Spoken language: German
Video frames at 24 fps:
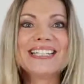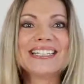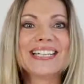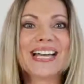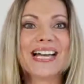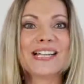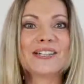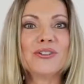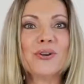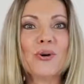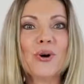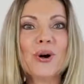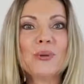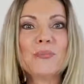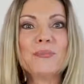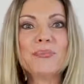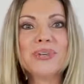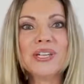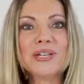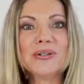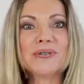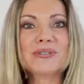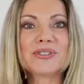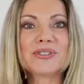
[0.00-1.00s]
Die Aloe
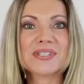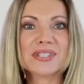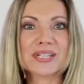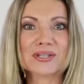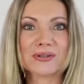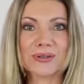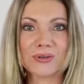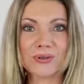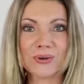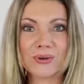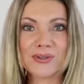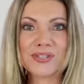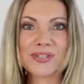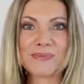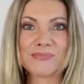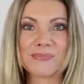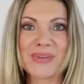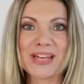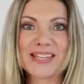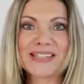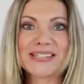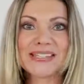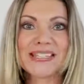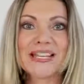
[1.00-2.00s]
Biocellulose
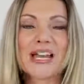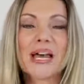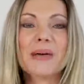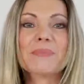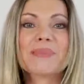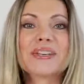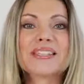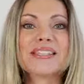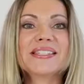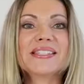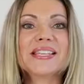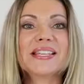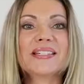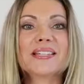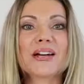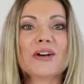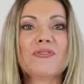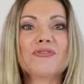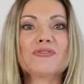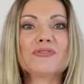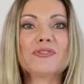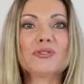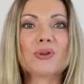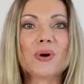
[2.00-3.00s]
Mask basiert
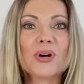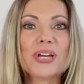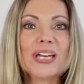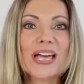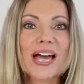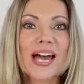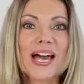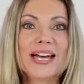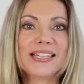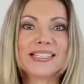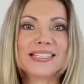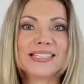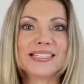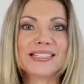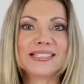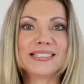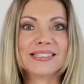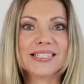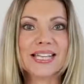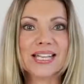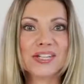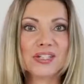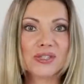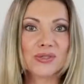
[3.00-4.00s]
auf neuartigen
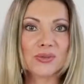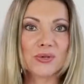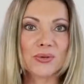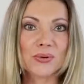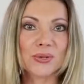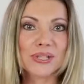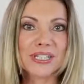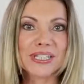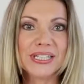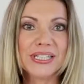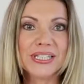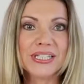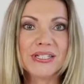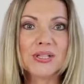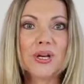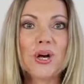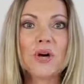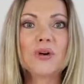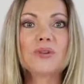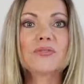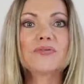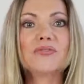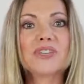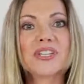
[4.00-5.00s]
Technologien
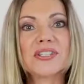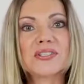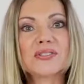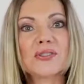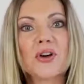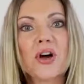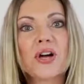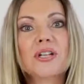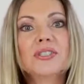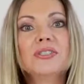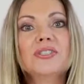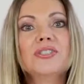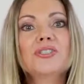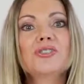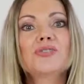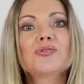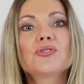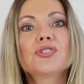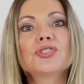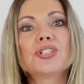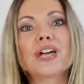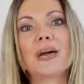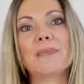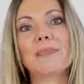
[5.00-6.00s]
und versorgt dich
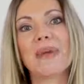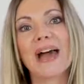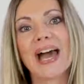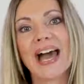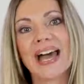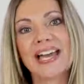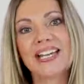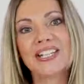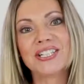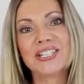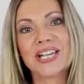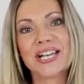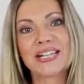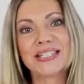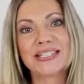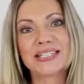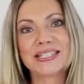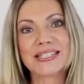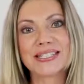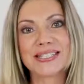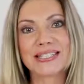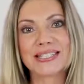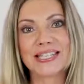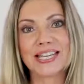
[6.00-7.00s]
durch ein
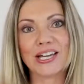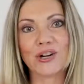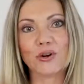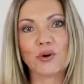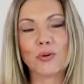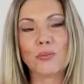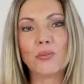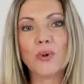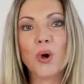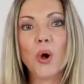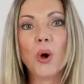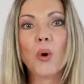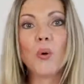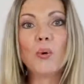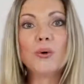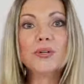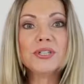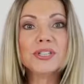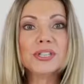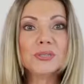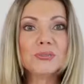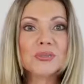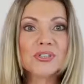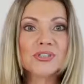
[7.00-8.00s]
reichhaltiges Serum
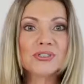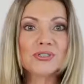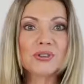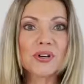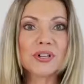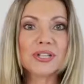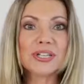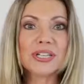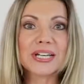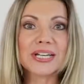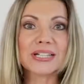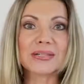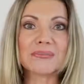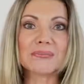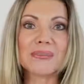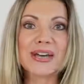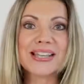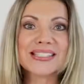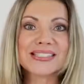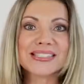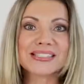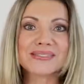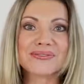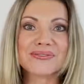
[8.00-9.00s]
und die besonderen
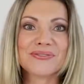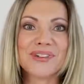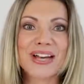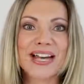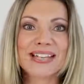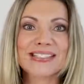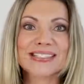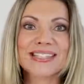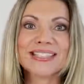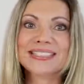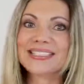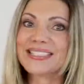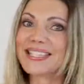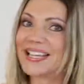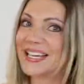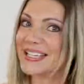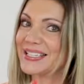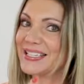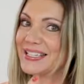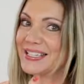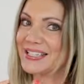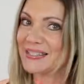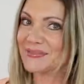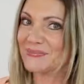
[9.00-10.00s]
Maskenfasern
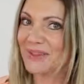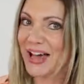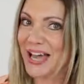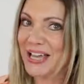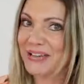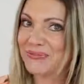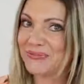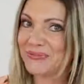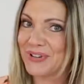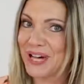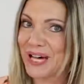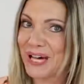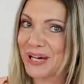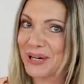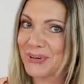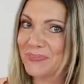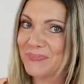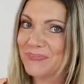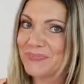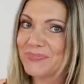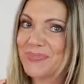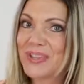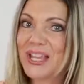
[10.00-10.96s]
gleich zweifach.